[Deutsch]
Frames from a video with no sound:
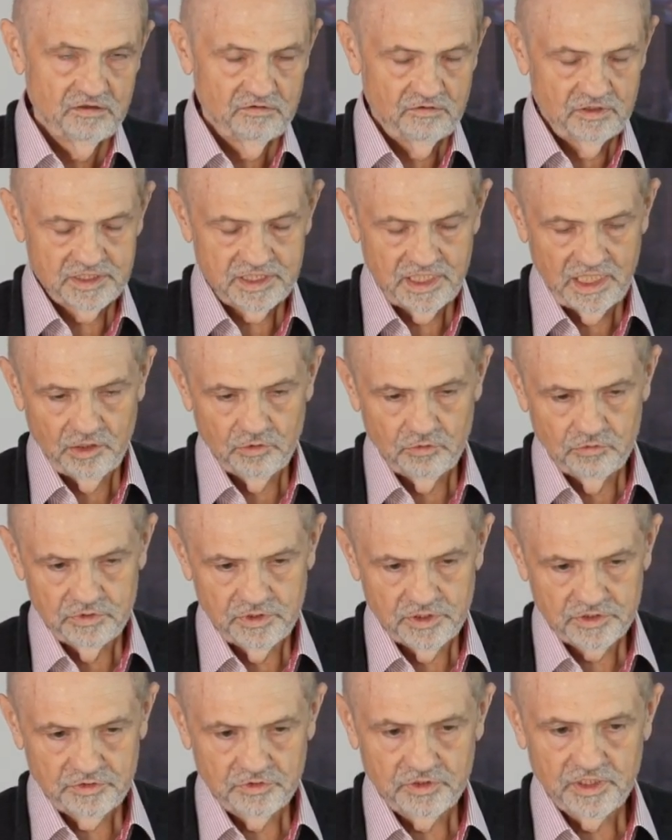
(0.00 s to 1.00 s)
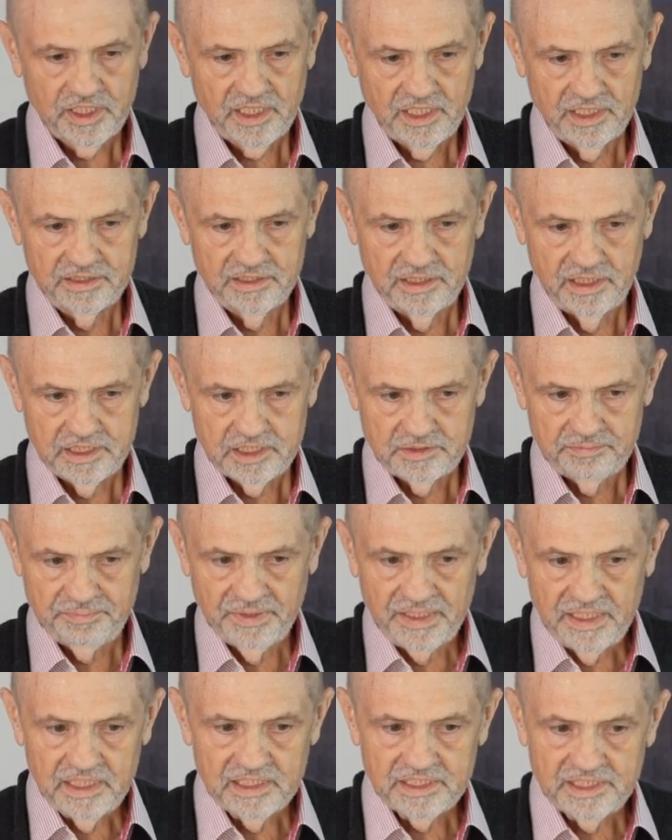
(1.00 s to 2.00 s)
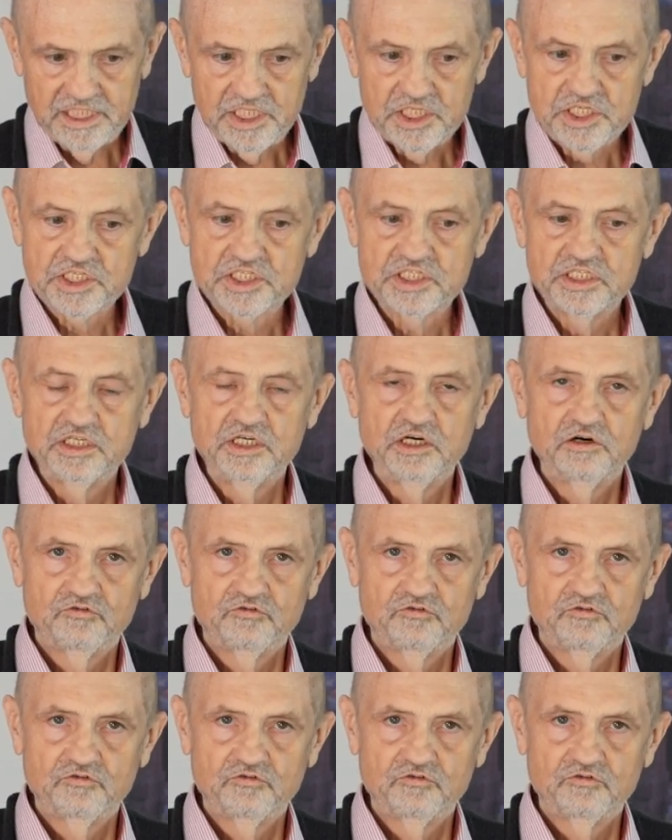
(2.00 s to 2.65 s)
was auch natürlich ein, ein Bild ist